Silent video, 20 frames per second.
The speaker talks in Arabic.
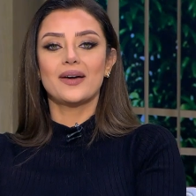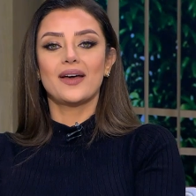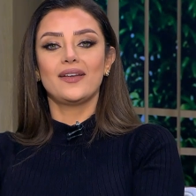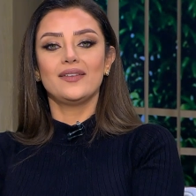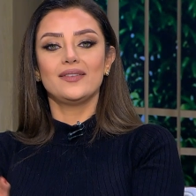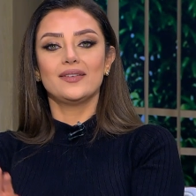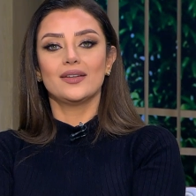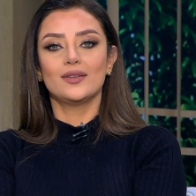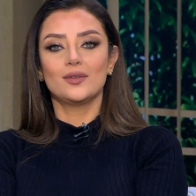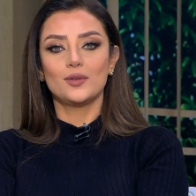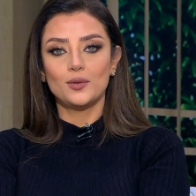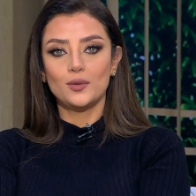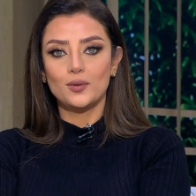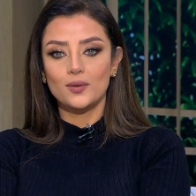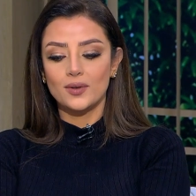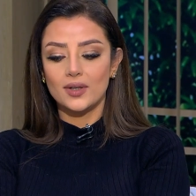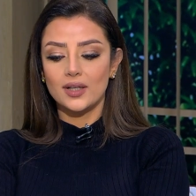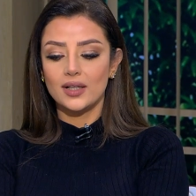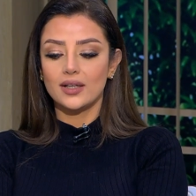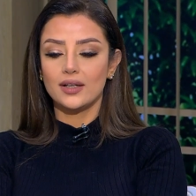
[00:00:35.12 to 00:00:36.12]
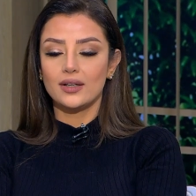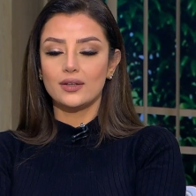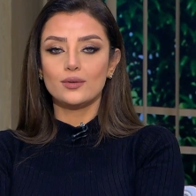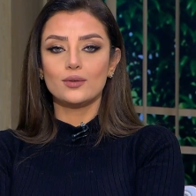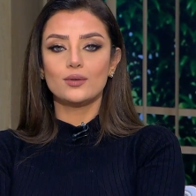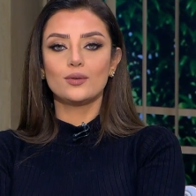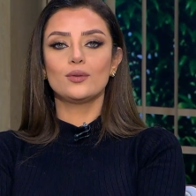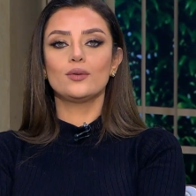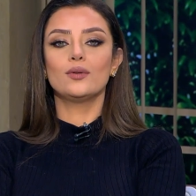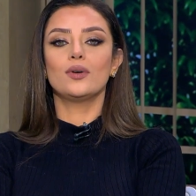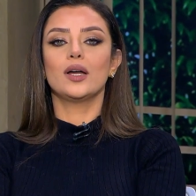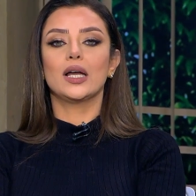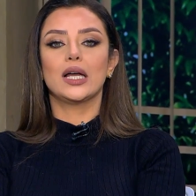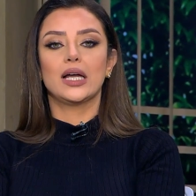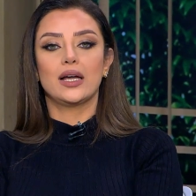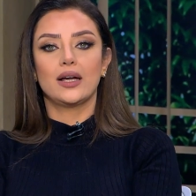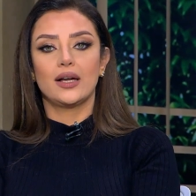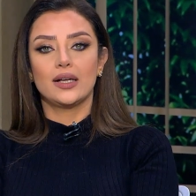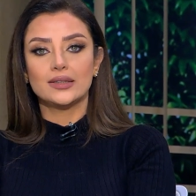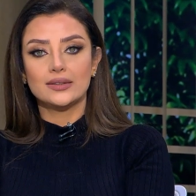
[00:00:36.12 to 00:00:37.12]
عايزه تقول انه
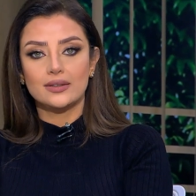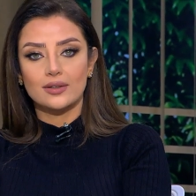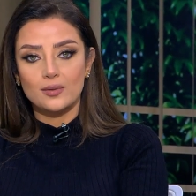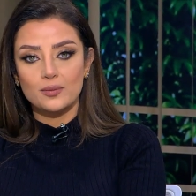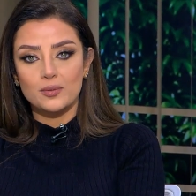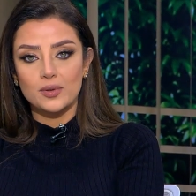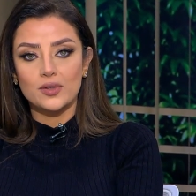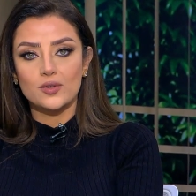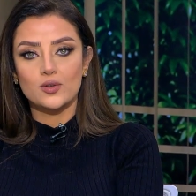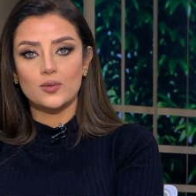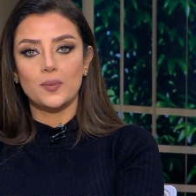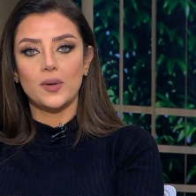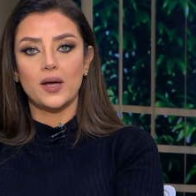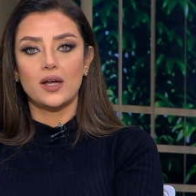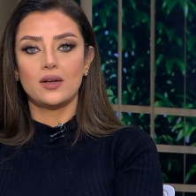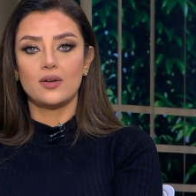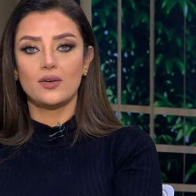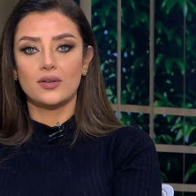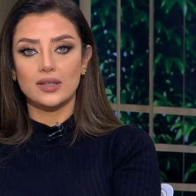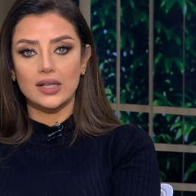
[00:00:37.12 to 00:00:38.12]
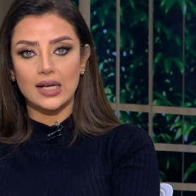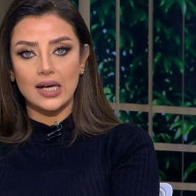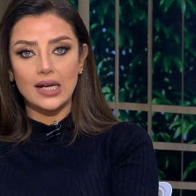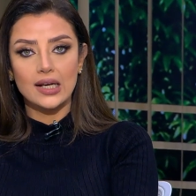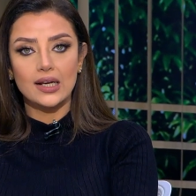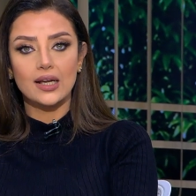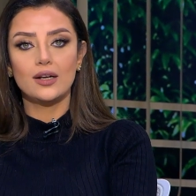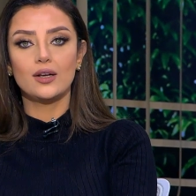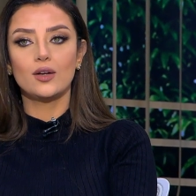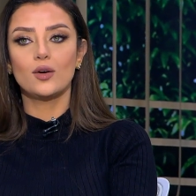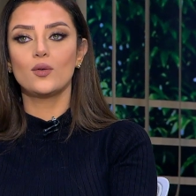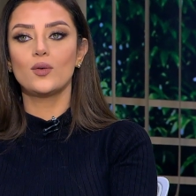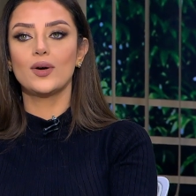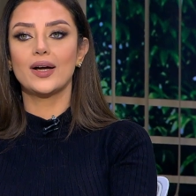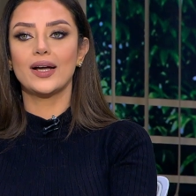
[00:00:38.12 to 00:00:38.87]
عند ربنا سبحانه وتعالى اللي هو